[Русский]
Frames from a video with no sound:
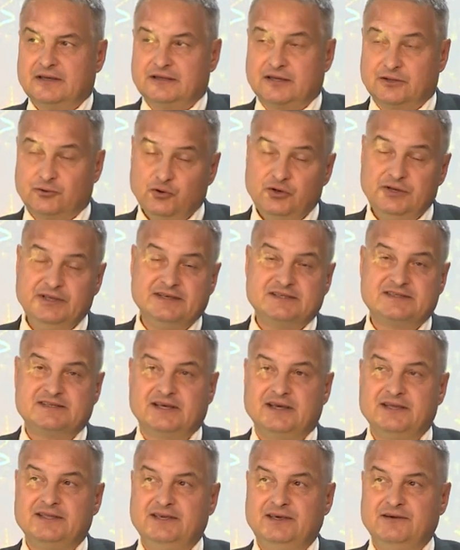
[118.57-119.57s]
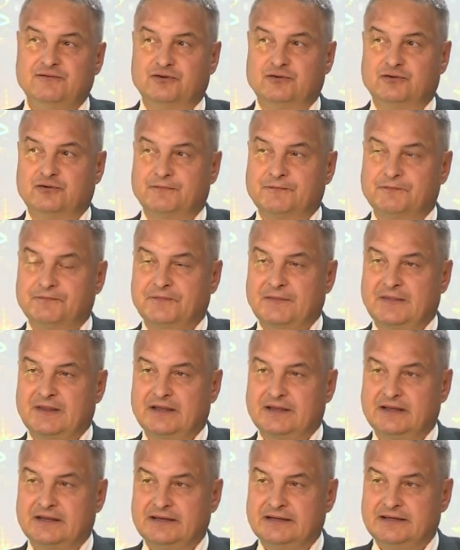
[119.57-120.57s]
на ту инициативу
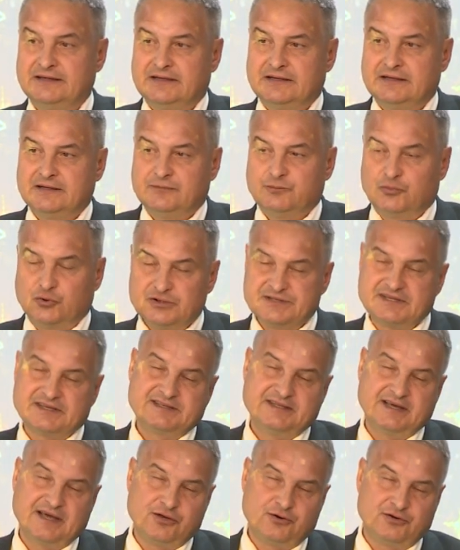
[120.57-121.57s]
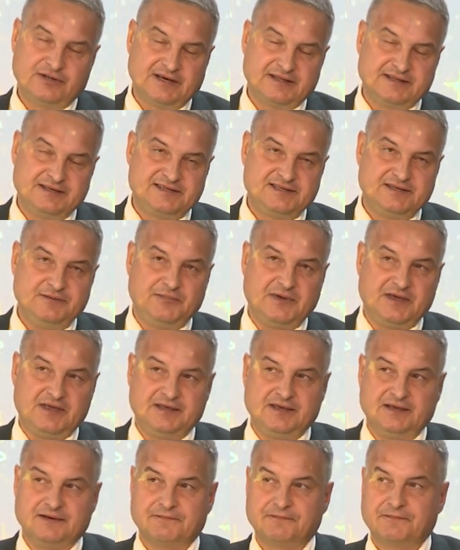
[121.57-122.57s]
по созданию данной
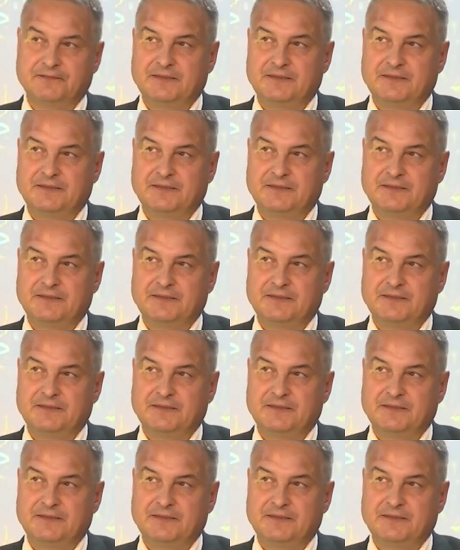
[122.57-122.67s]
стипендии.